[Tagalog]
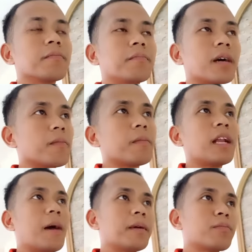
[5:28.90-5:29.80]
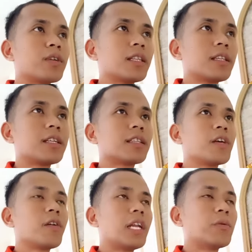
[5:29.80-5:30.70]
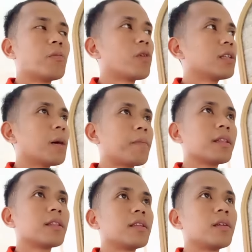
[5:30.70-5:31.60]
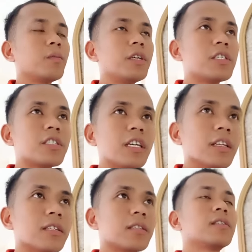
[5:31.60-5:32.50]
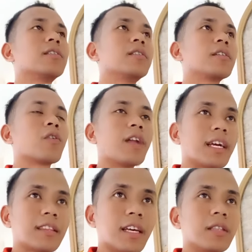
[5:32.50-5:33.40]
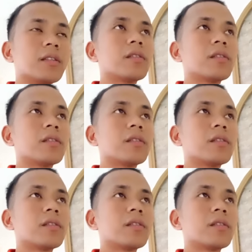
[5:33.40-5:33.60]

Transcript: Para mamalaman po natin na tayo ay namumunga dapat we still connected